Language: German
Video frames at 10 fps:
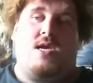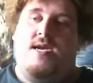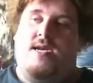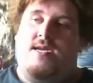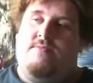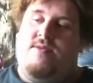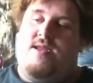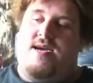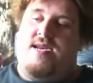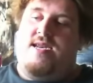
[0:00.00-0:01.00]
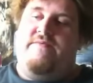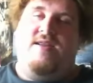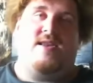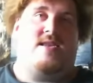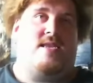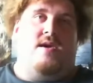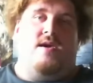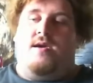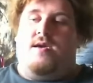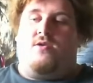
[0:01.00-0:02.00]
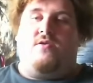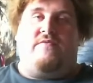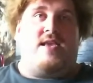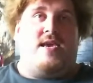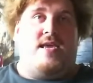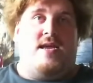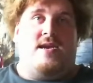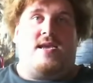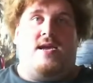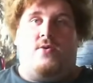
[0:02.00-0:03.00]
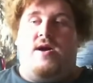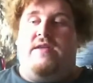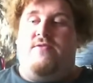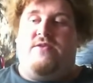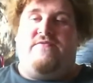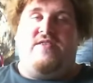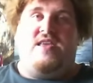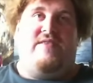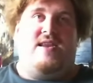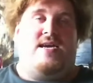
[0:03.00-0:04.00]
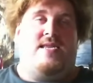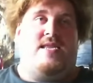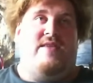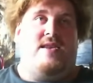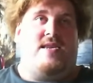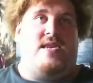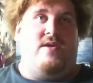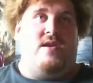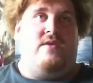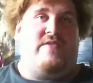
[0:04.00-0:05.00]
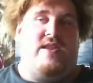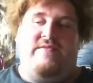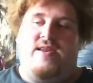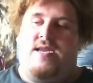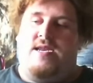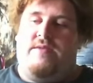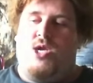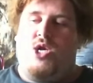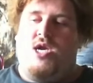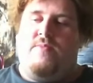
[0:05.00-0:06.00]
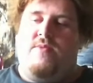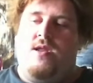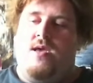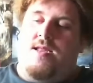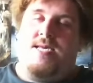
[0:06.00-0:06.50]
Kann mit der anderen Welt äh, in Konflikt geraten, kann auch Einfluss auf die jeweilig andere Welt nehmen, auf den jeweilig anderen Menschen nehmen.